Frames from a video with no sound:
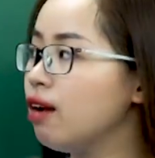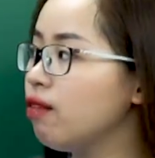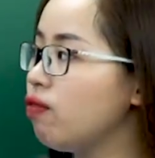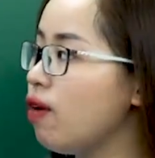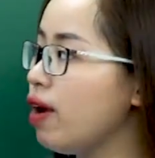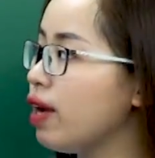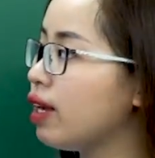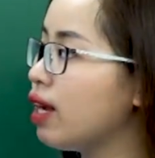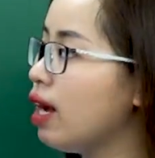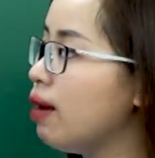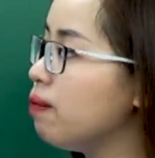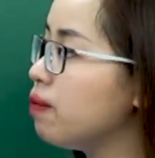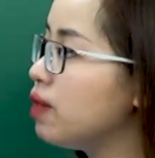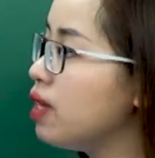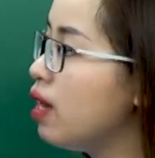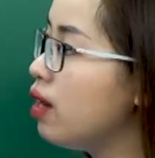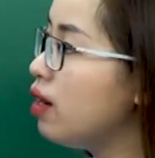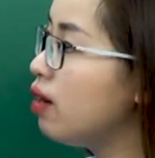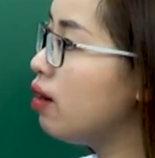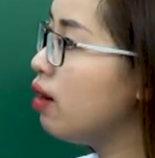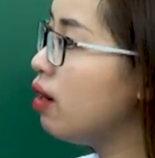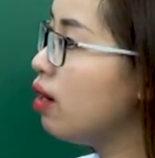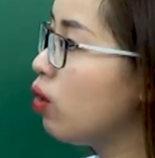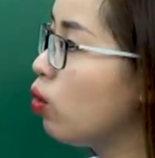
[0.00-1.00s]
Phải cảm nhận
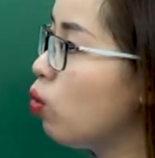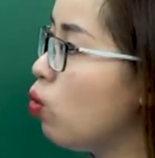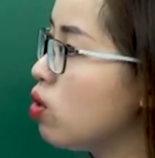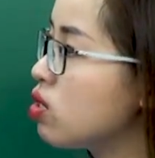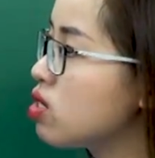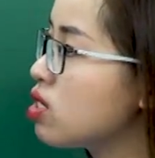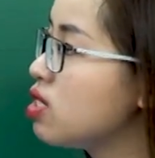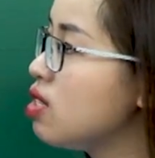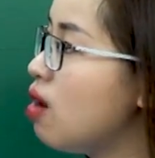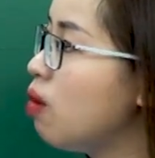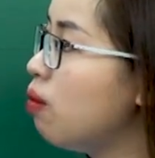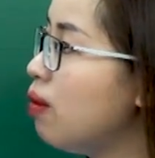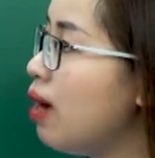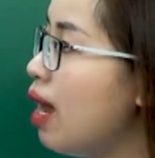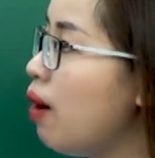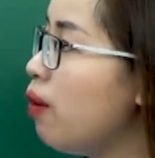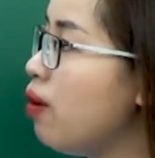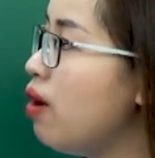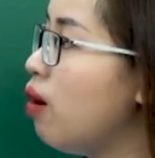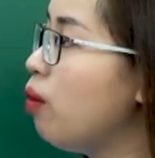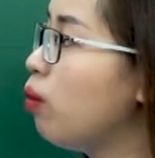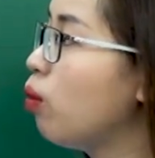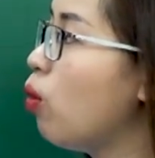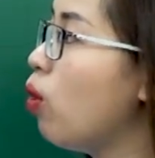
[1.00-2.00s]
cuộc sống lao
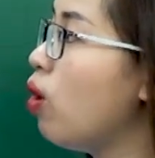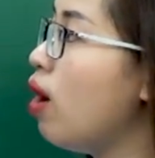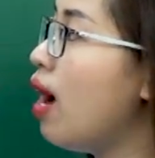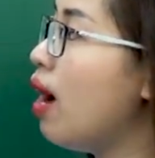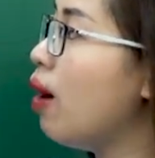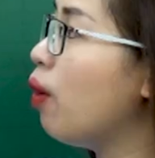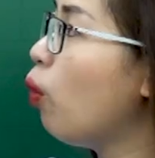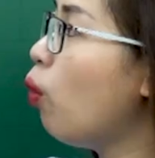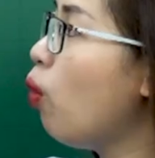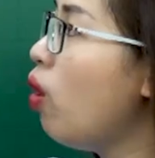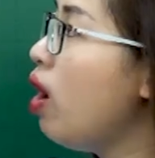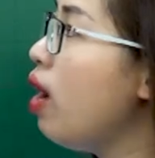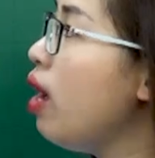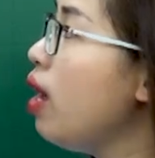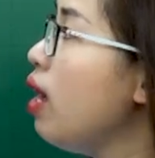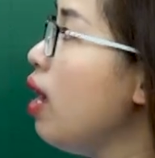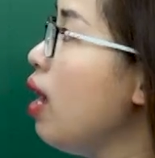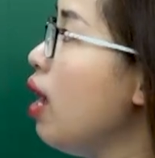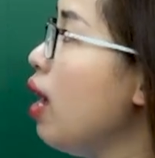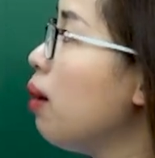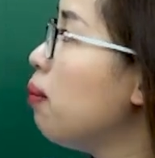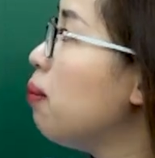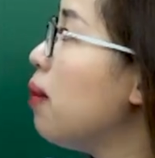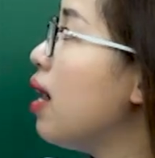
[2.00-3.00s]
động của làng quê
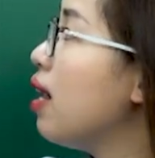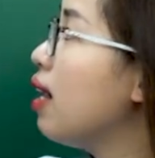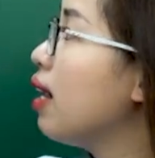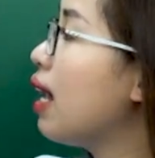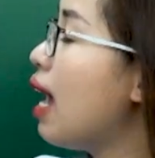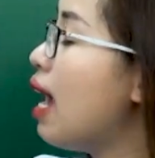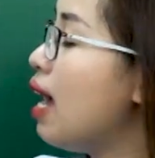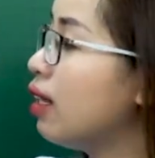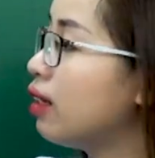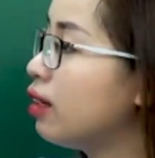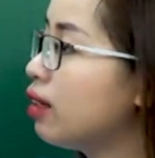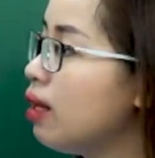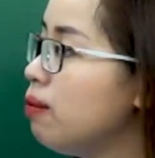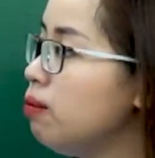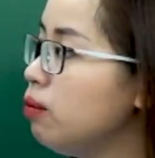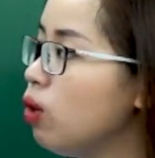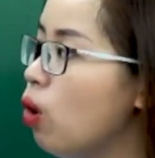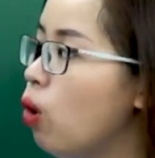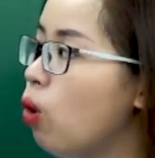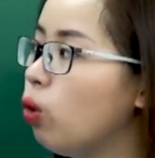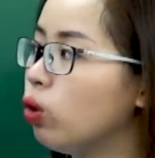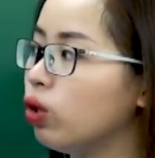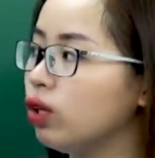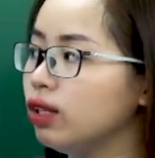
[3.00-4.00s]
bằng cả tâm
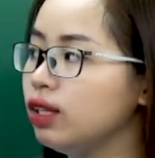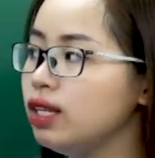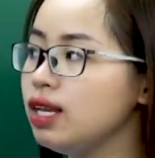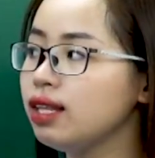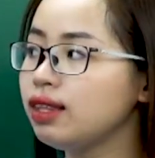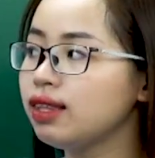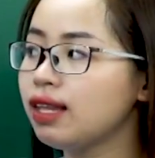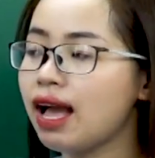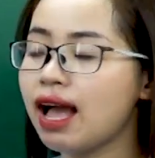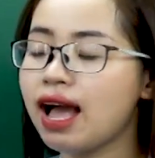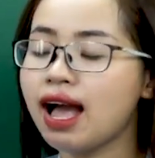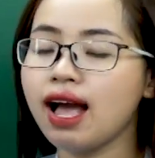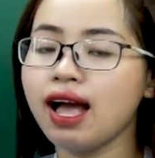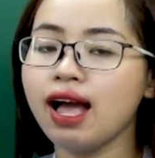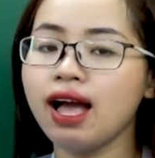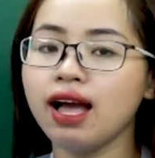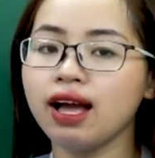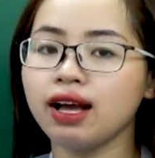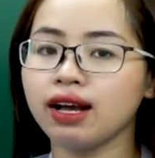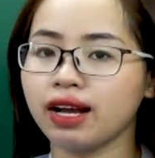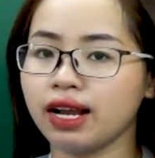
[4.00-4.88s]
hồn thiết tha,